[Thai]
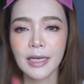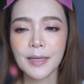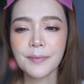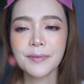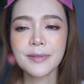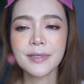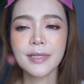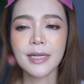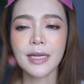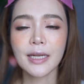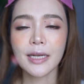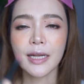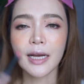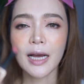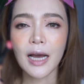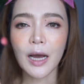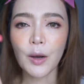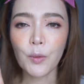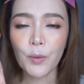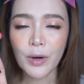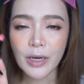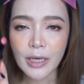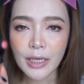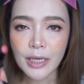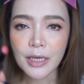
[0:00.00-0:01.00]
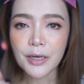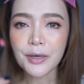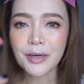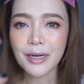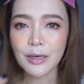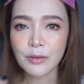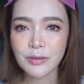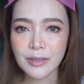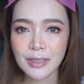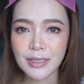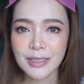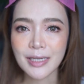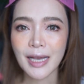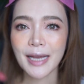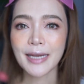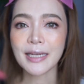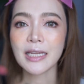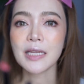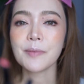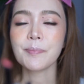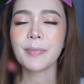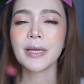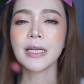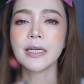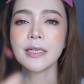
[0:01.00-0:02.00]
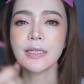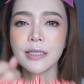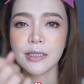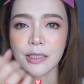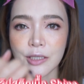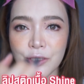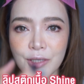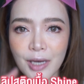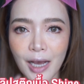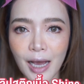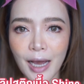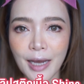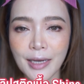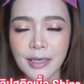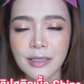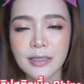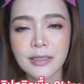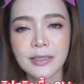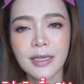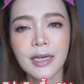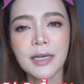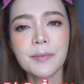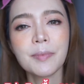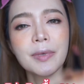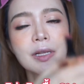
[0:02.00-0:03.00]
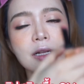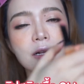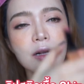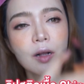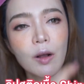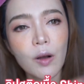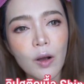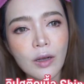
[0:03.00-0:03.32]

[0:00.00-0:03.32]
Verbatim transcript: ลิปสติกนะคะวันนี้เราจะใช้ที่เป็นเนื้อชายจะใช้เป็น